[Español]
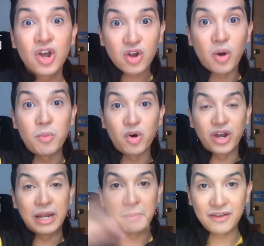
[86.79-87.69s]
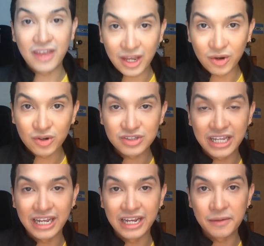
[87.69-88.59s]
como el video
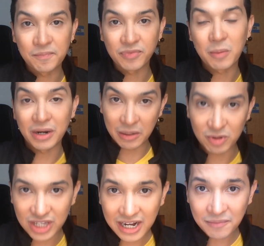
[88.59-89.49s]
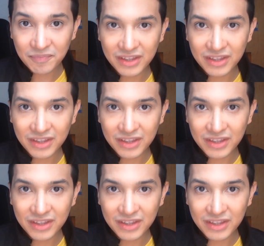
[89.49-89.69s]
de para el mundial.